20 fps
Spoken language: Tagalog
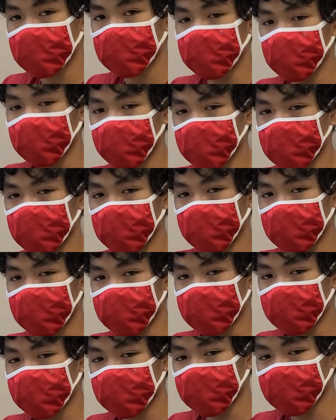So, you yeah. food after
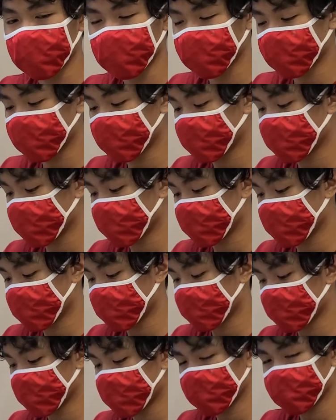this? Oh
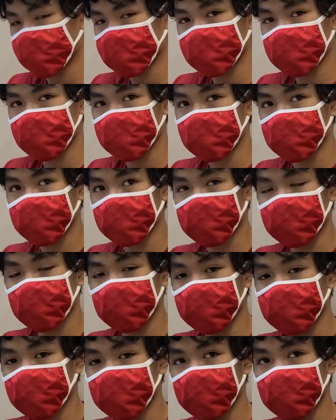no, muna. No,
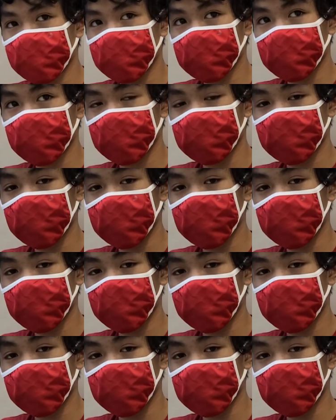after.